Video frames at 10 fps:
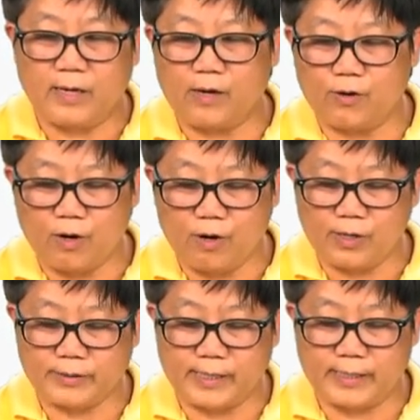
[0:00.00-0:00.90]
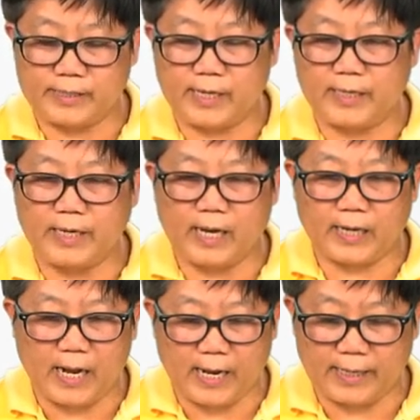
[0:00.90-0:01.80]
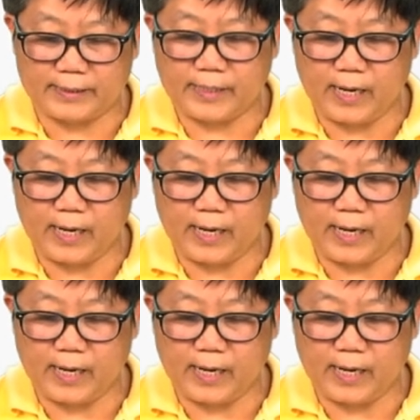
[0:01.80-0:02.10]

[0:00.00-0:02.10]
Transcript: เราก็จะใช้หลักการ